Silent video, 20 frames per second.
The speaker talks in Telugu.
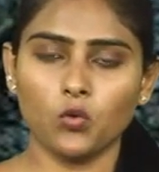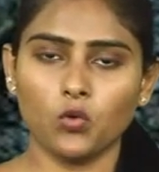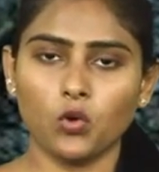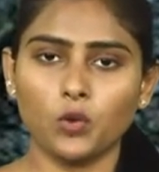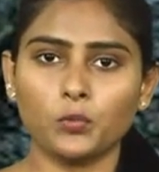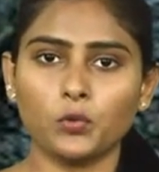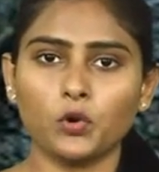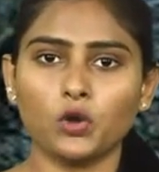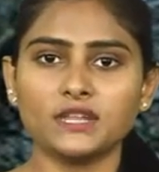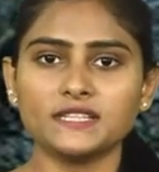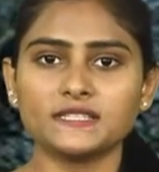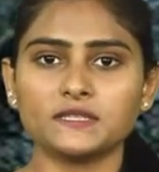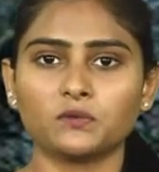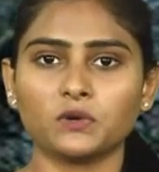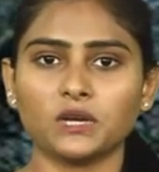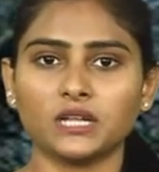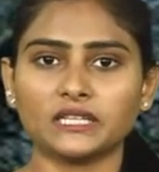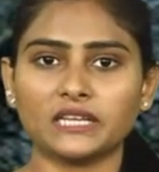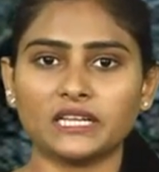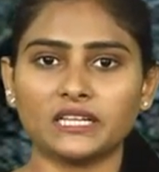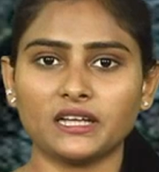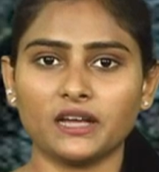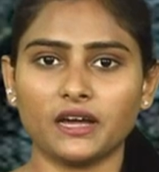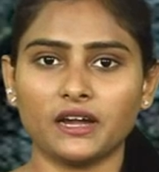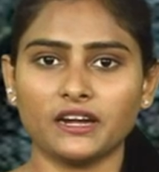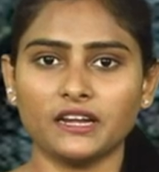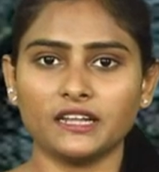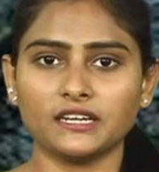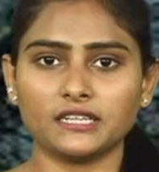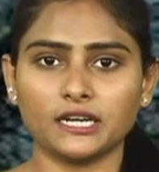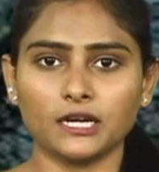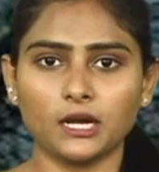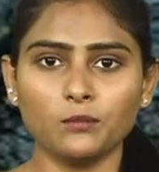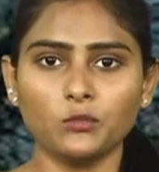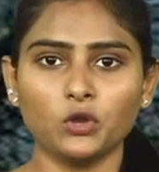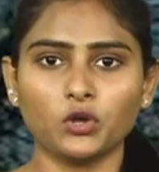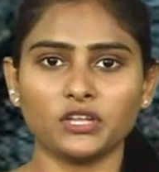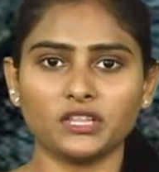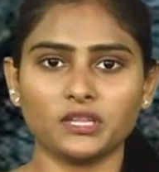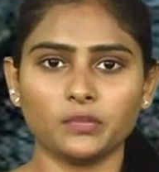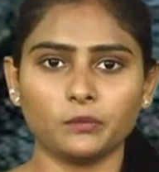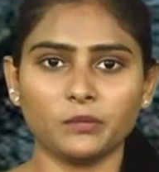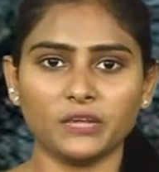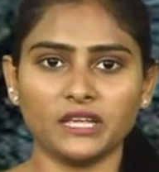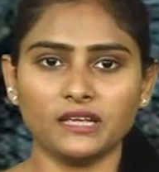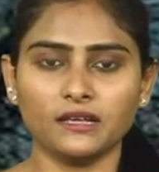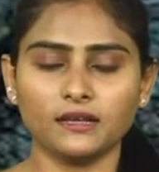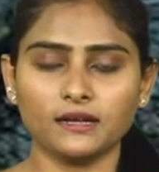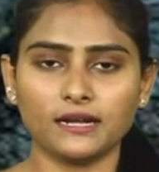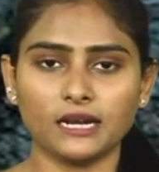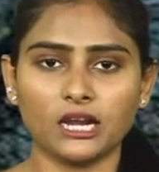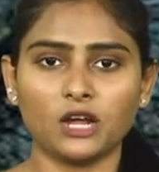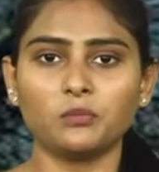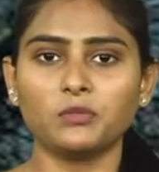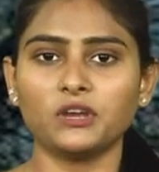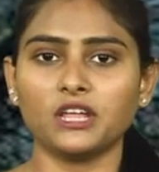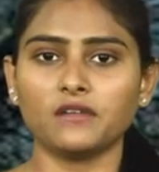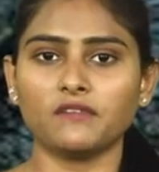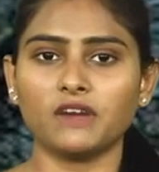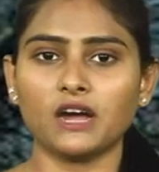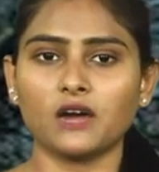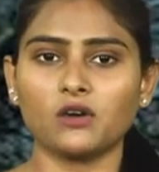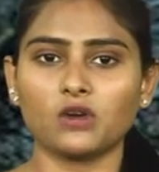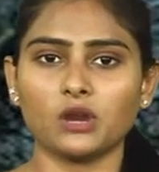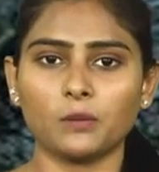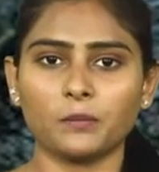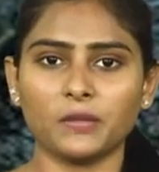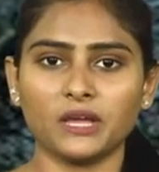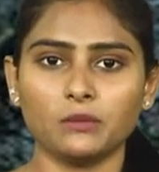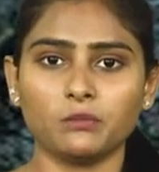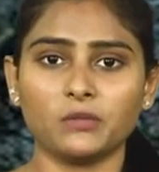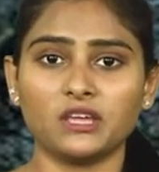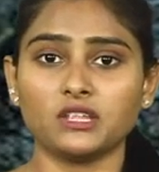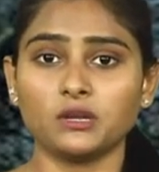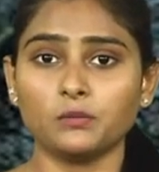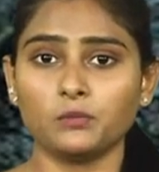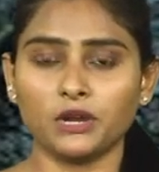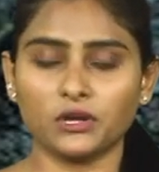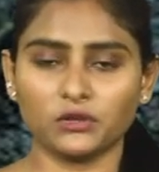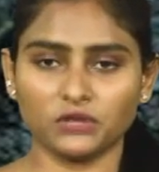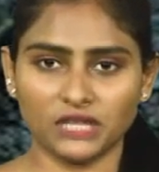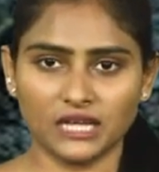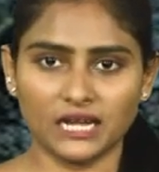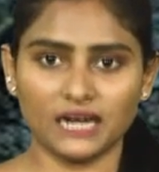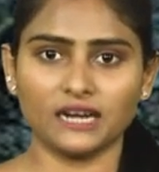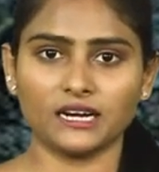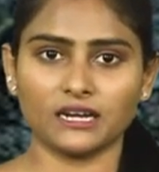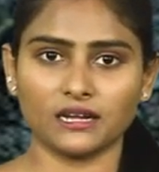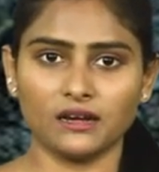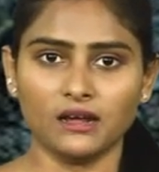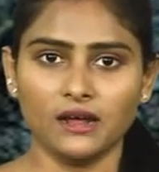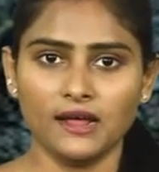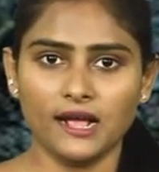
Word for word: ఓ పోలీసు ఉన్నతాధికారిని రంగంలోకి దింపి క్లబ్ నిర్వాహకులపై బెదిరింపులకు దిగాడట